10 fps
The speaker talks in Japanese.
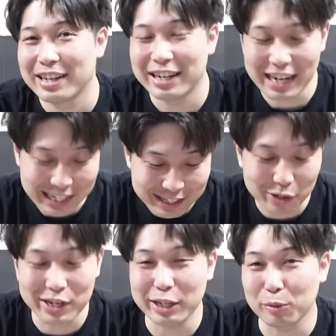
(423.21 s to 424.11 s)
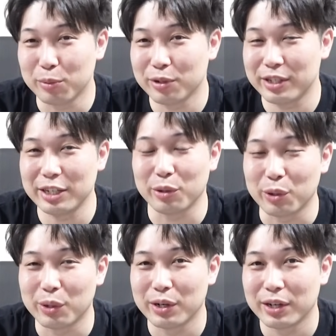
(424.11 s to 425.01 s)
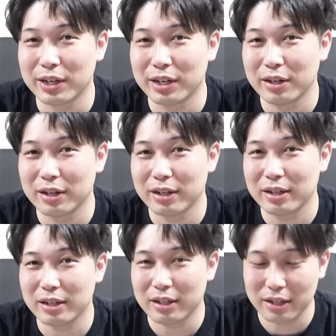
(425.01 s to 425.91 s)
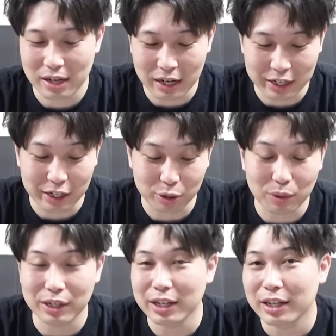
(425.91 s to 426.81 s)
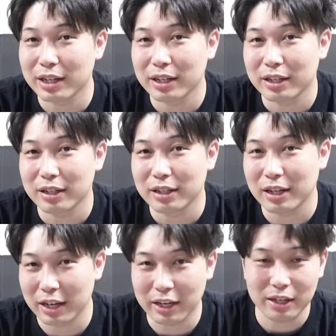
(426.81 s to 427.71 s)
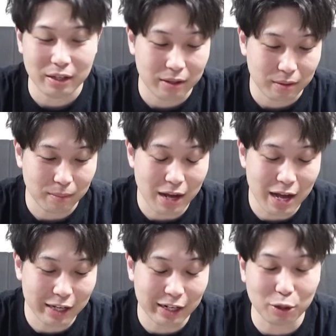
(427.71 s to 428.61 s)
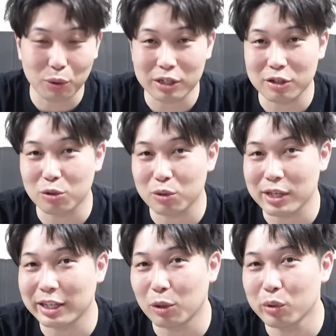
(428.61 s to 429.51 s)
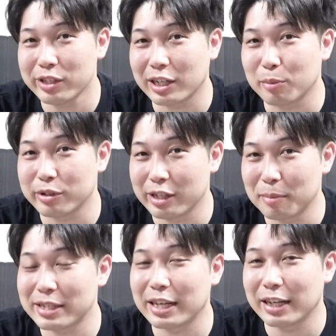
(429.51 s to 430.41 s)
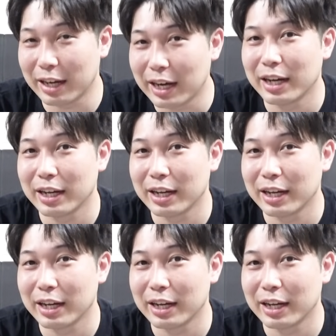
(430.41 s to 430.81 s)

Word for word: いや、レンジローいねえと無人のよ。うん、アーキレットはね。はい。まあ、アーキレットの価値はちょっと最近落ちたかもしれませんが。